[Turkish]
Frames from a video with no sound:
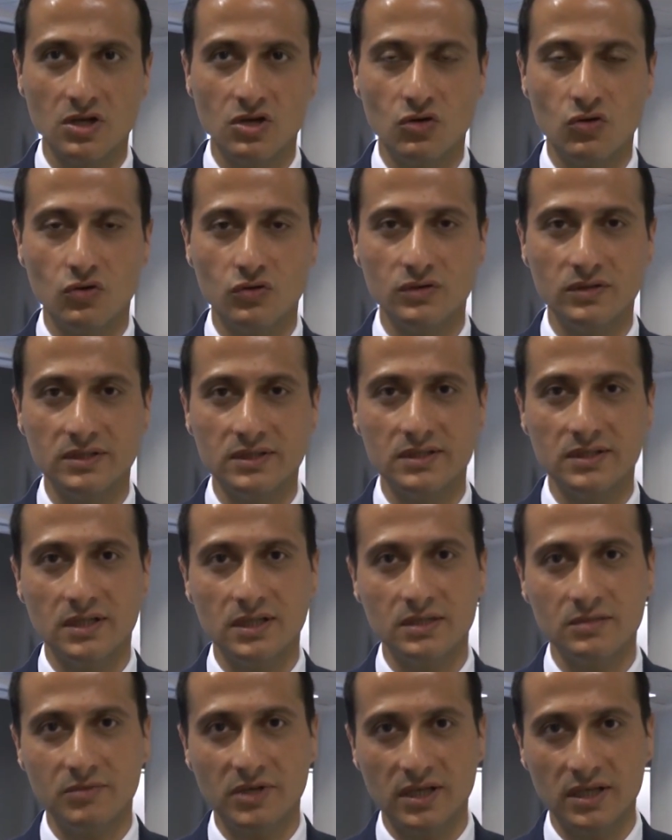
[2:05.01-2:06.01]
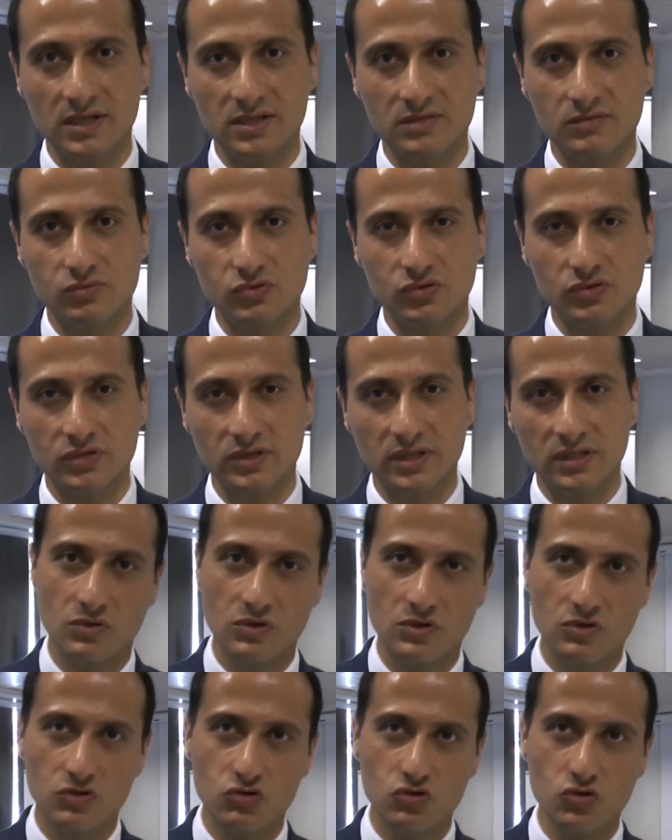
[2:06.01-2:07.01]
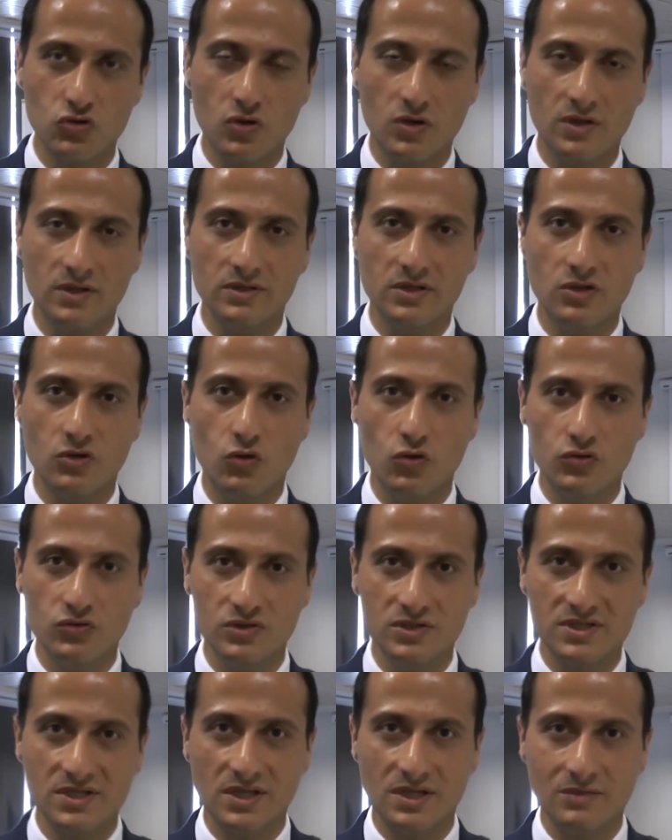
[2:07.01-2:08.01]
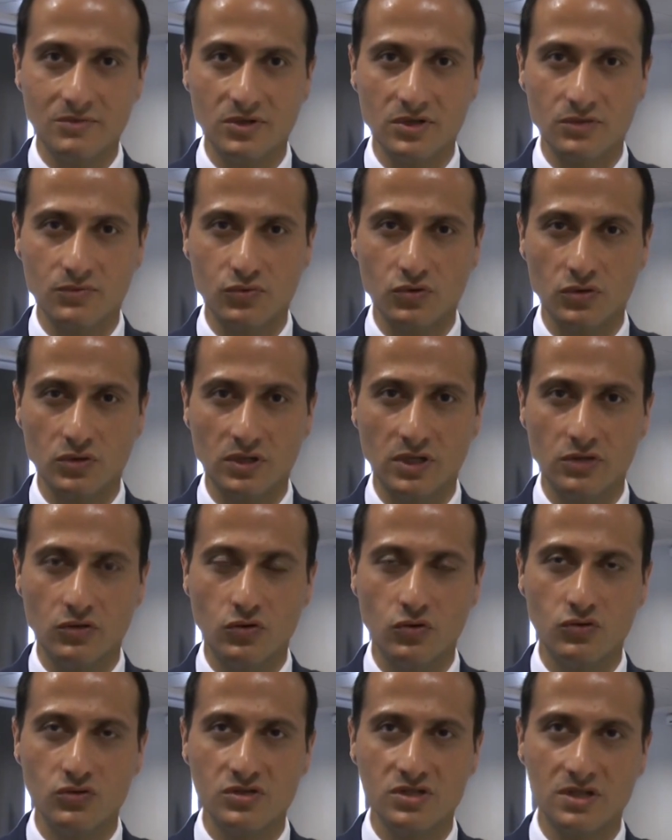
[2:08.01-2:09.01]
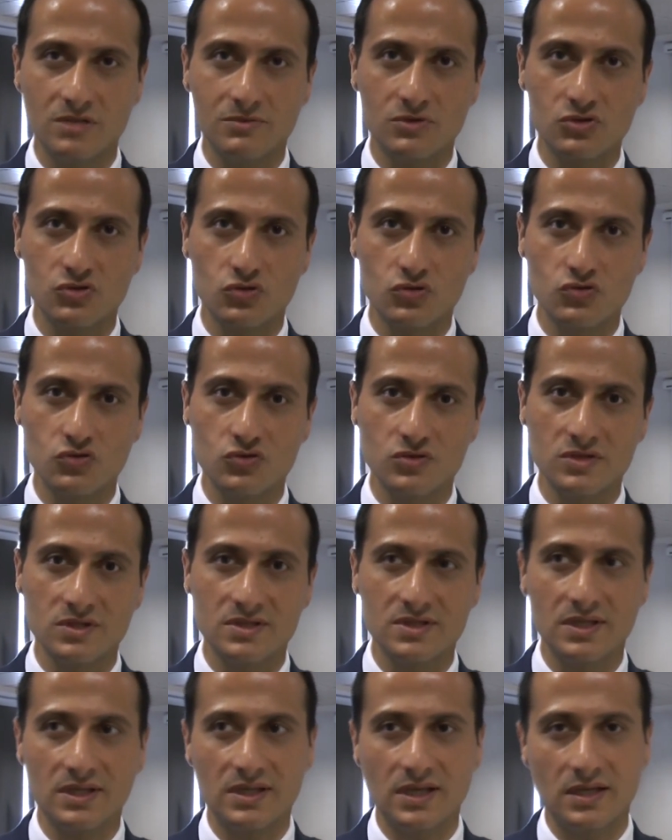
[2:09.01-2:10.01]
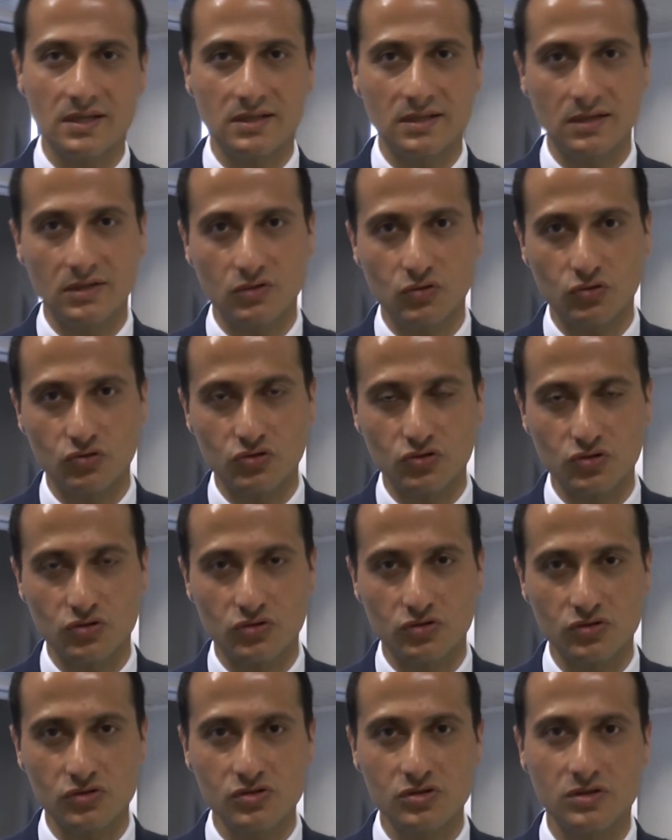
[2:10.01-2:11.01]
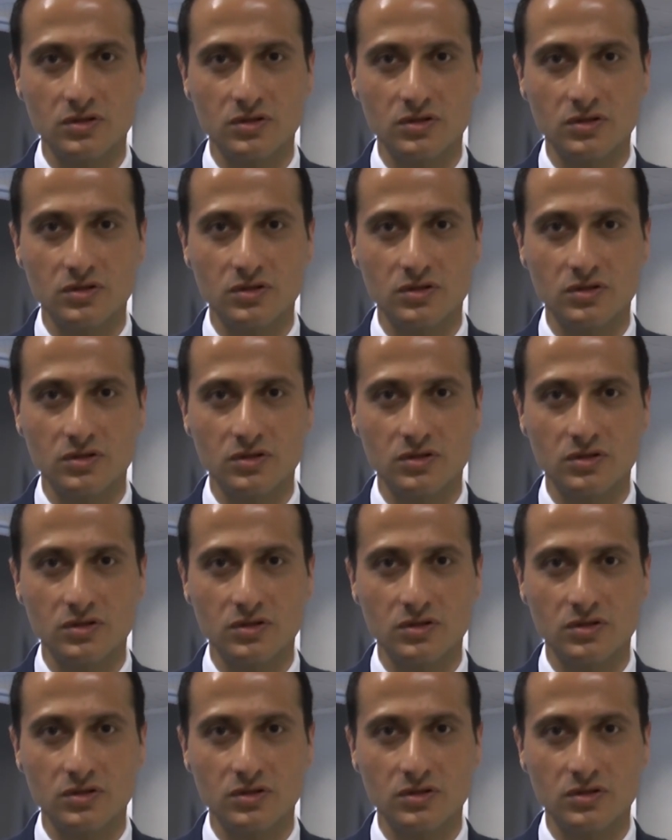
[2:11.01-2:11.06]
Onların alım heyeti burada. Şu anda ön inceleme yapıyorlar. Ön inceleme sonucunda işte kendileri konuşuyoruz.